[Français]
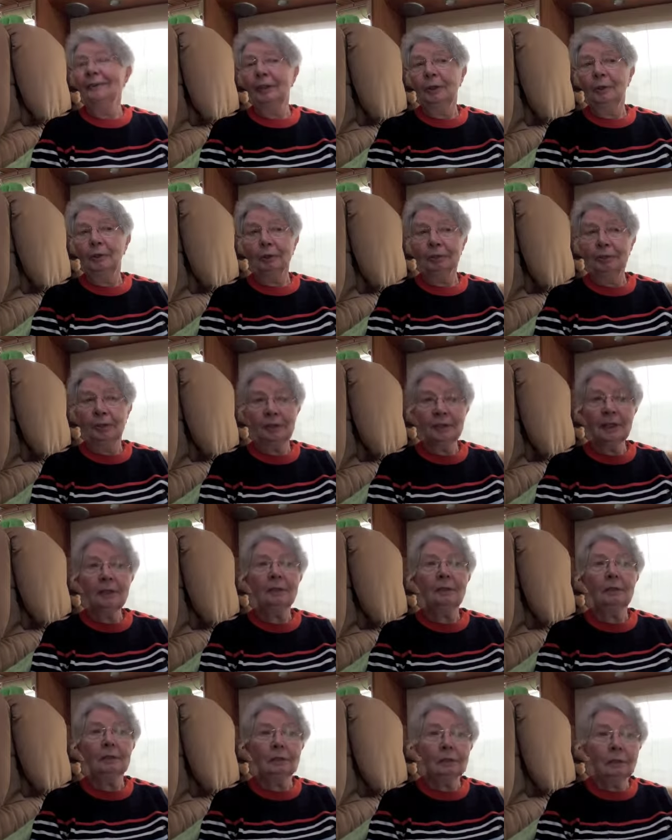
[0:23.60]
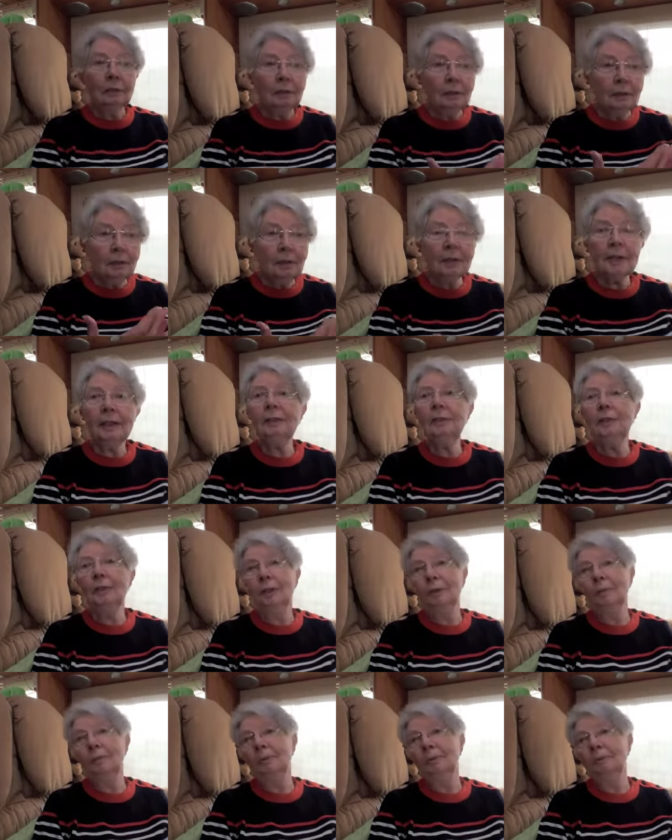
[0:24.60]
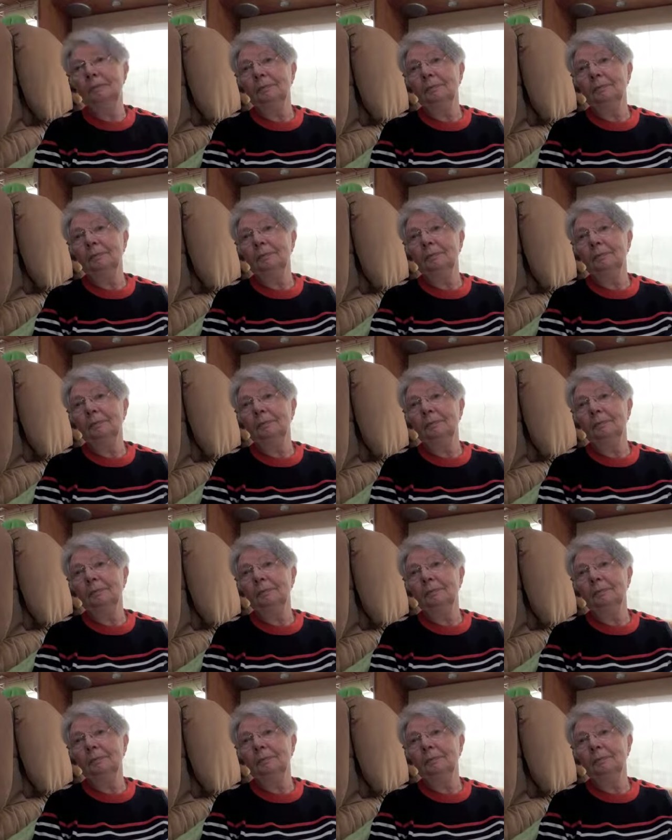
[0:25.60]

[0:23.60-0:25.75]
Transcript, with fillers: on a trouvé ça dans un club.